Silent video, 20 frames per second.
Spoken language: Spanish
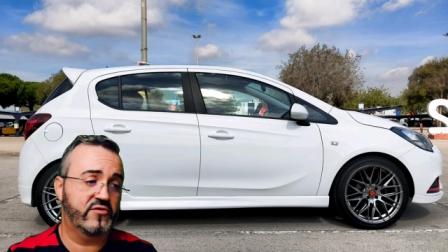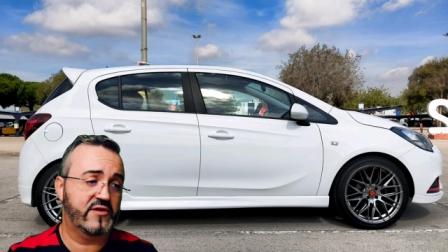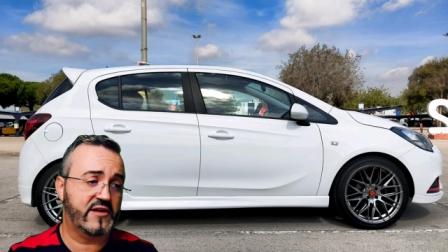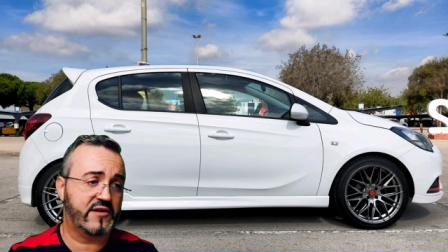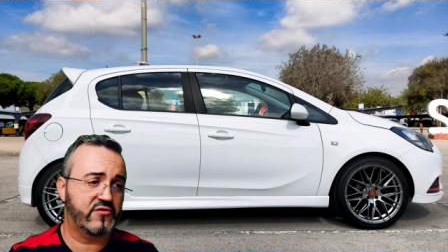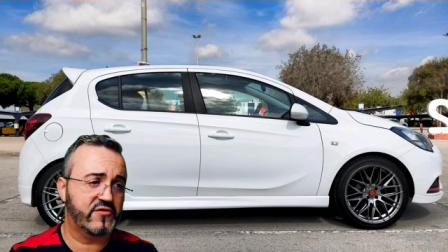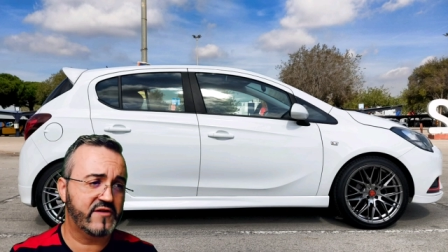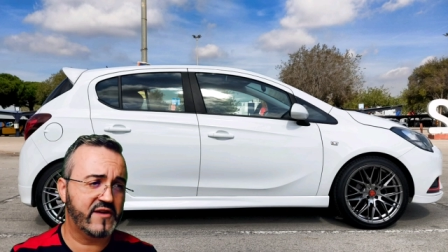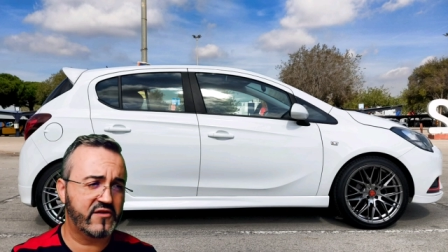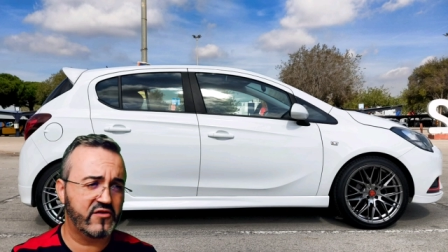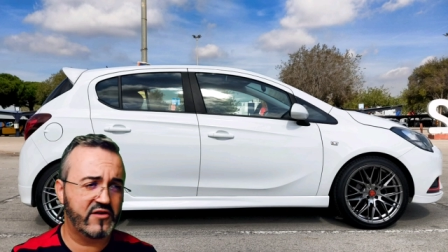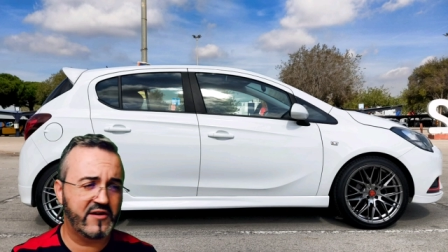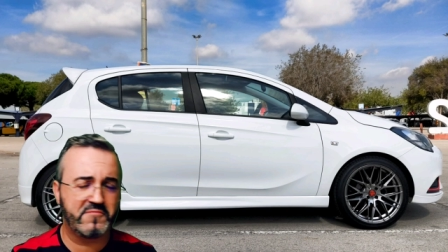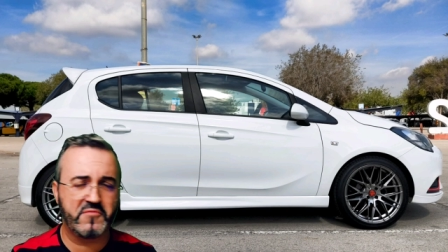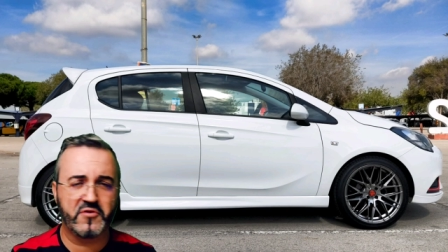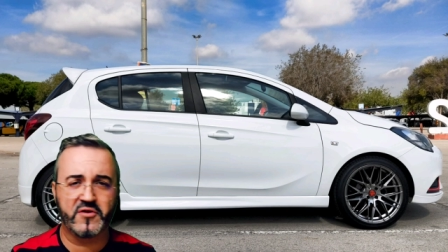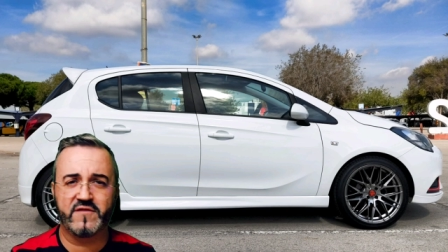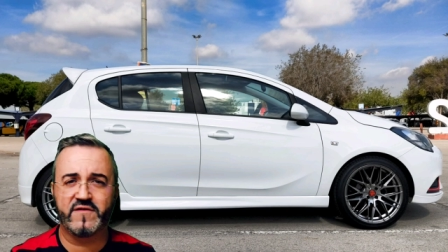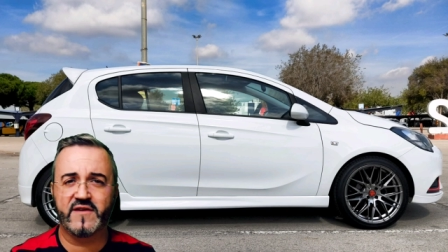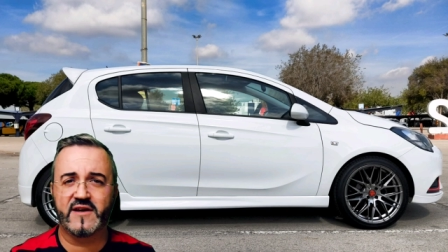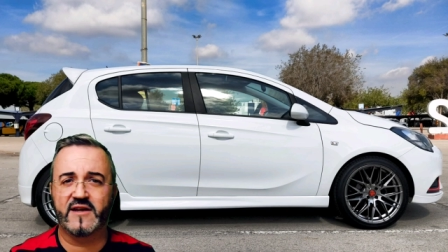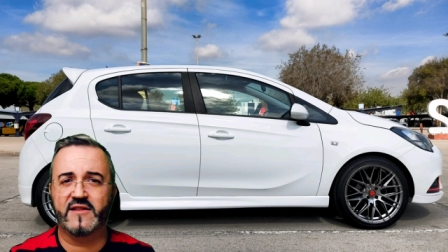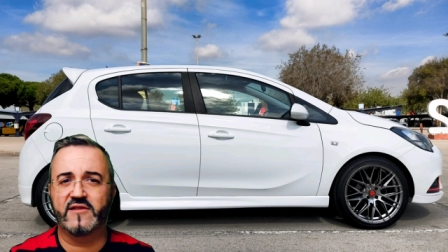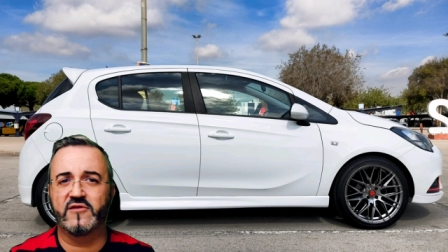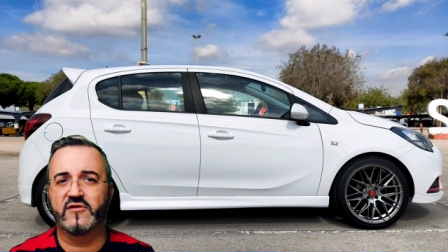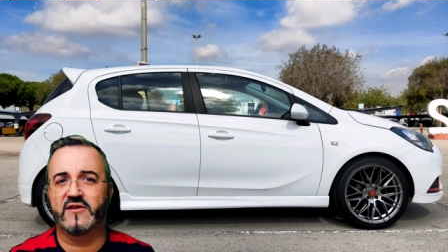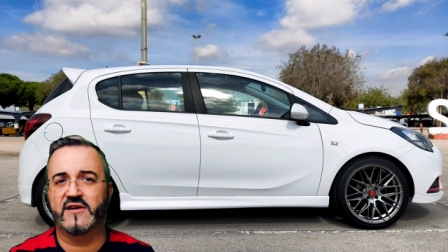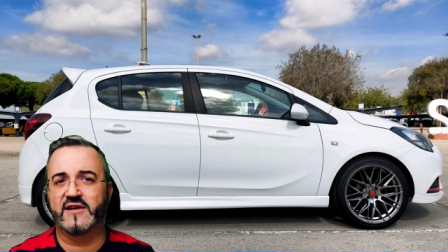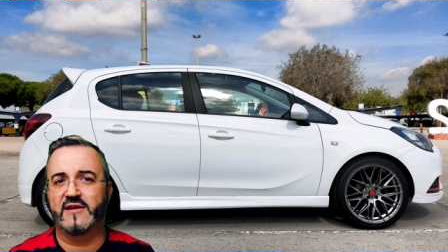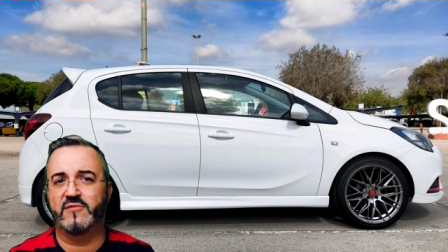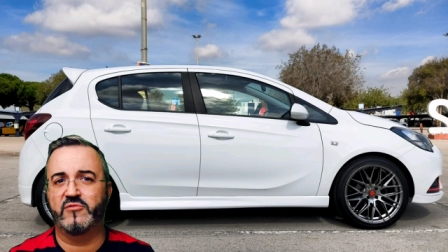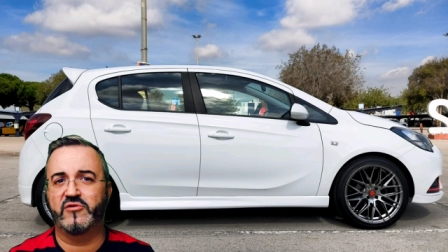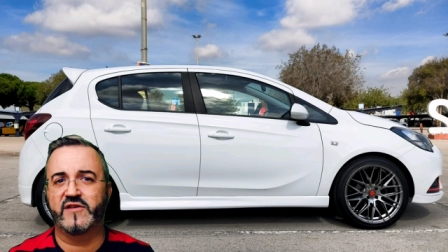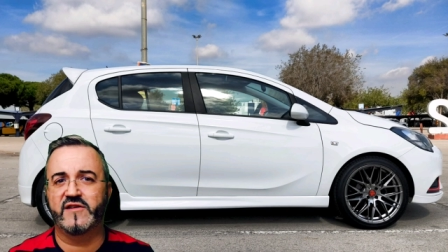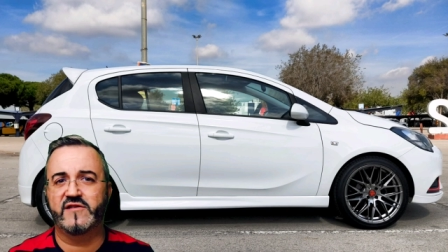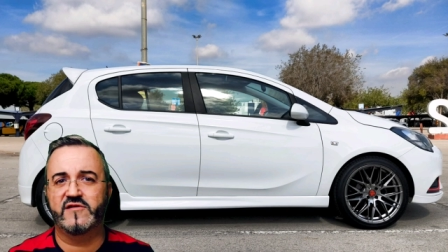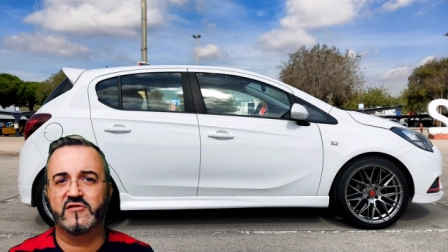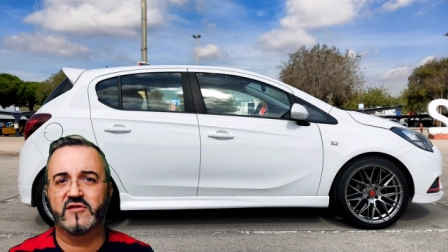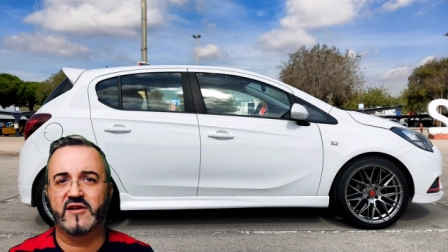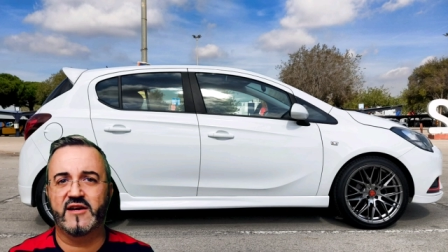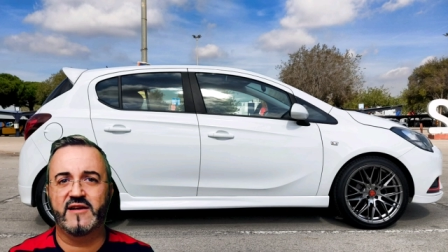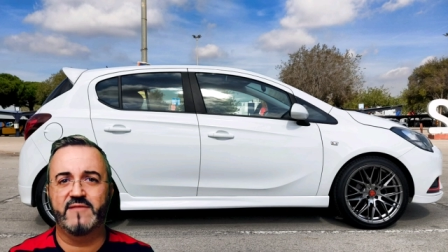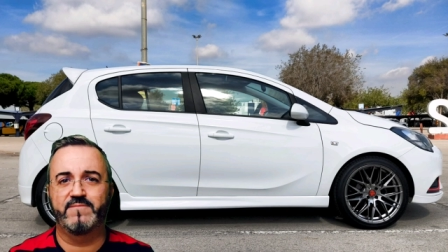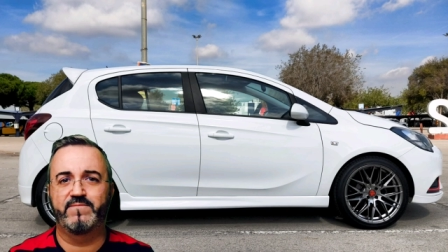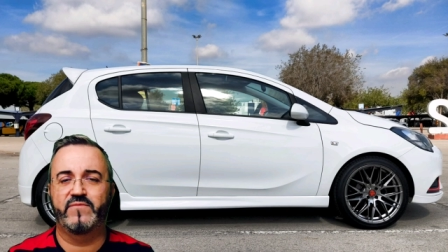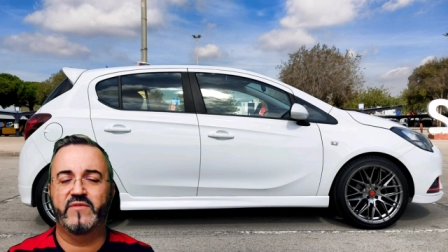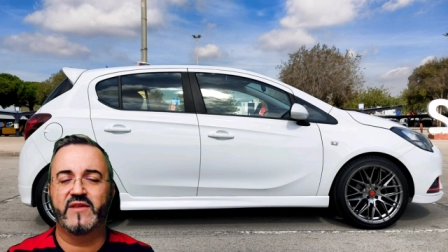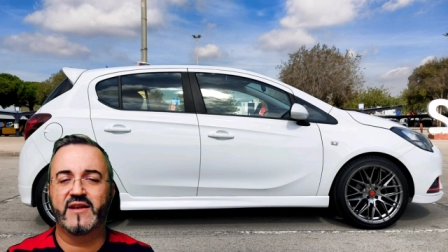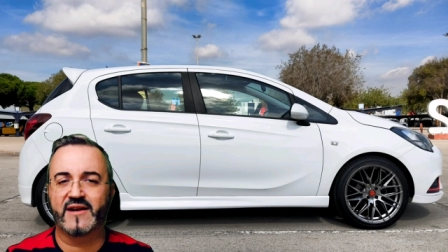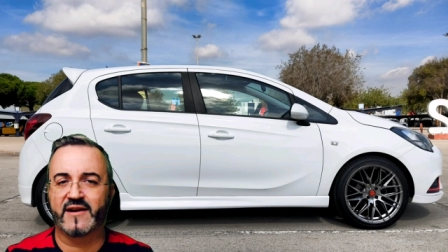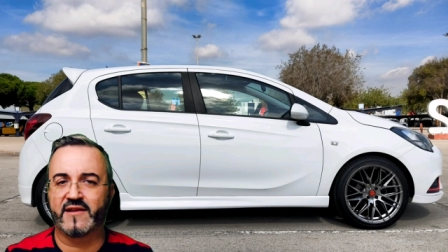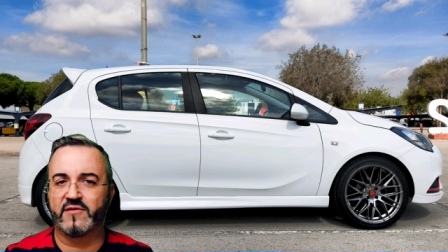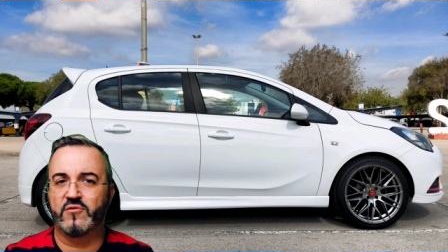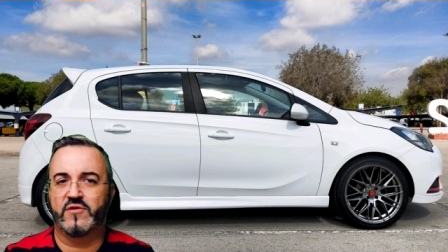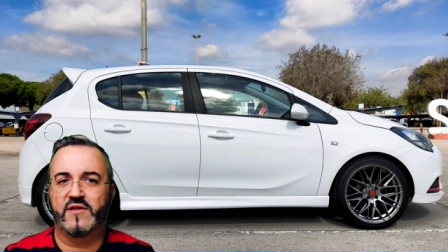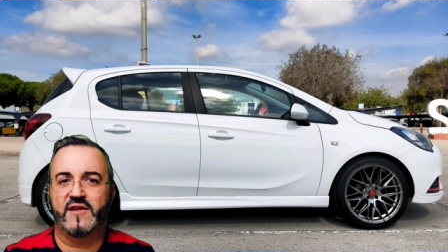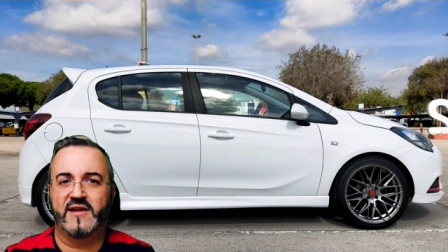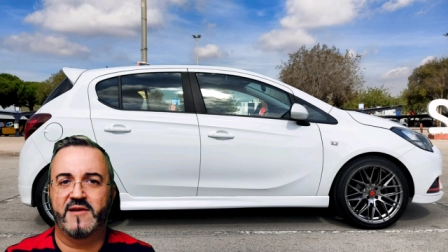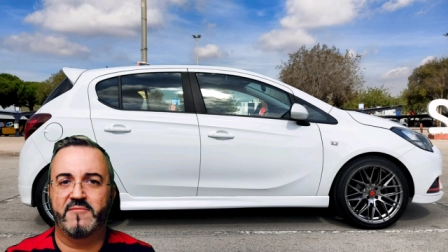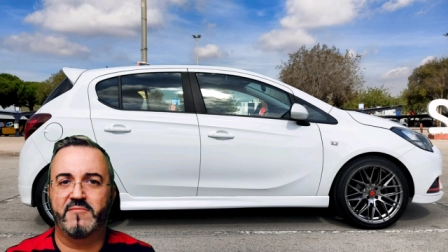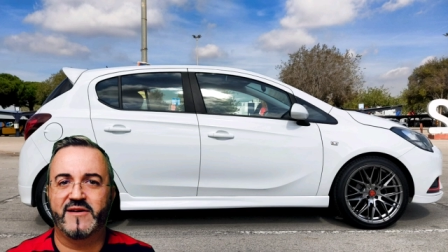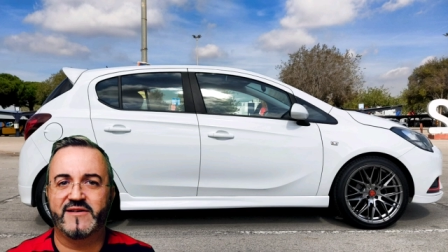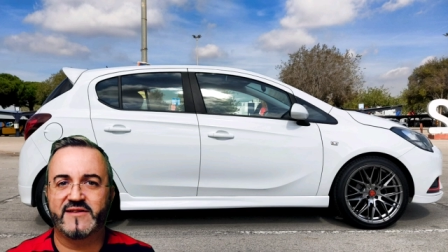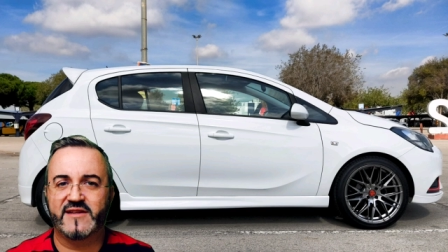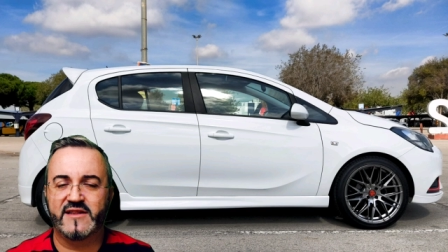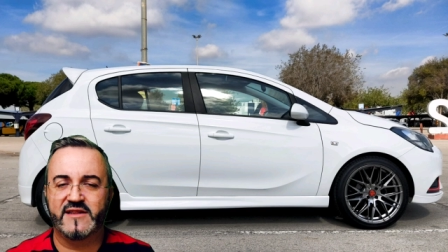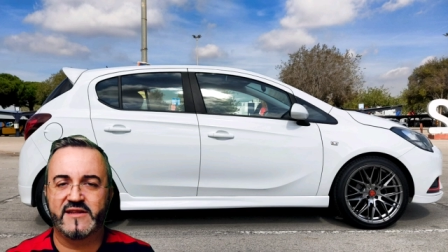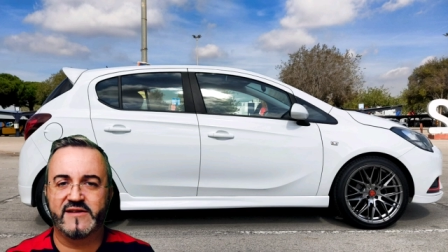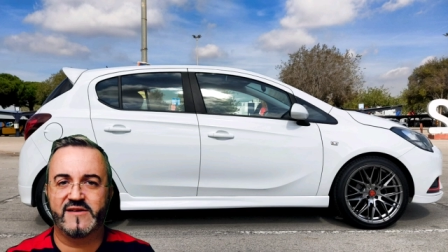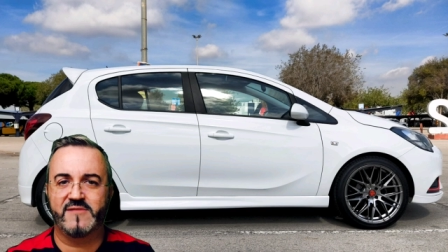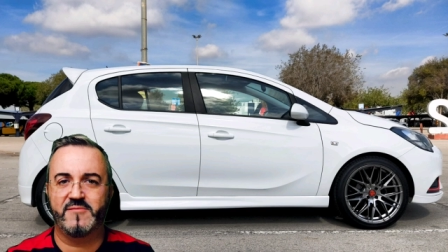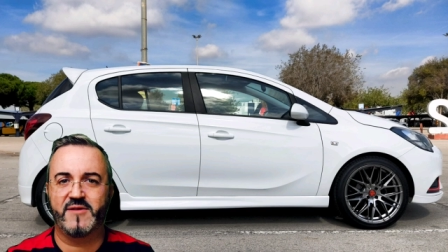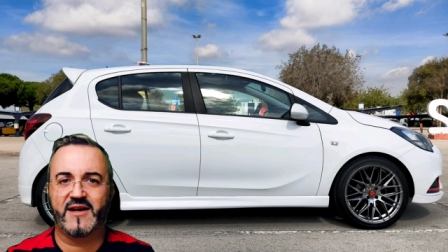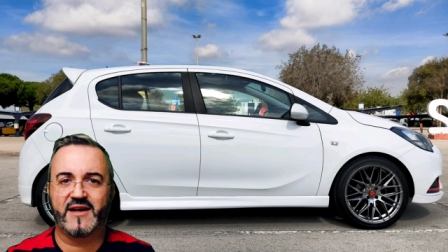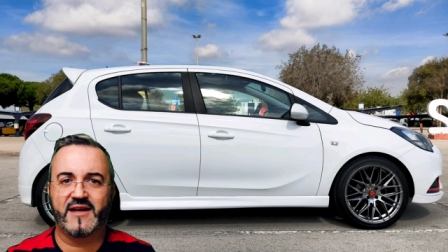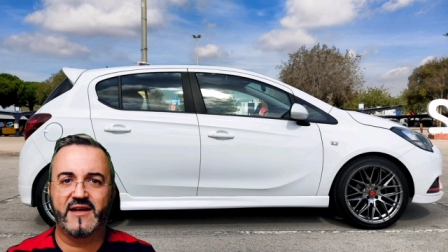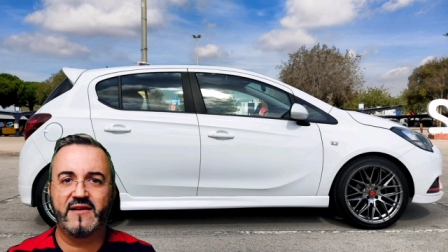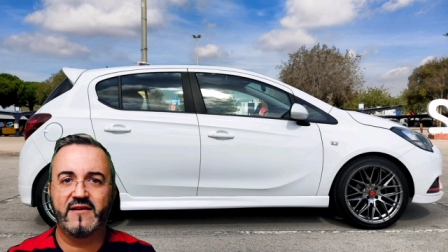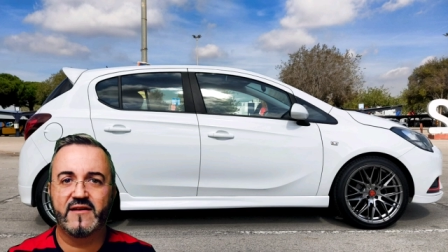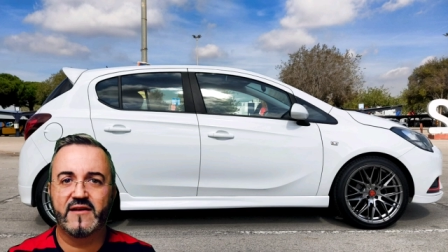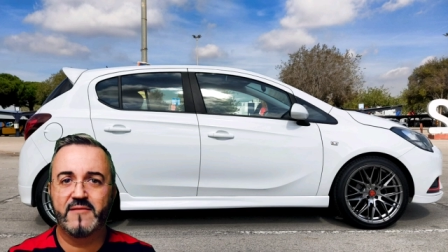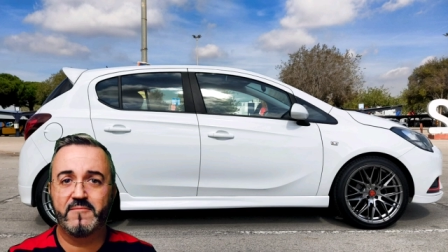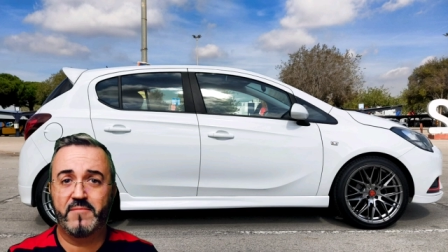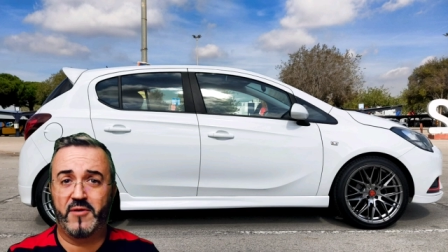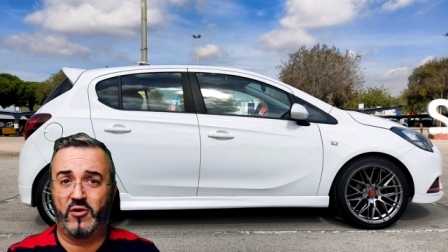Otra cosa son las modificaciones que le hemos hecho, que reducirían bastante ese margen,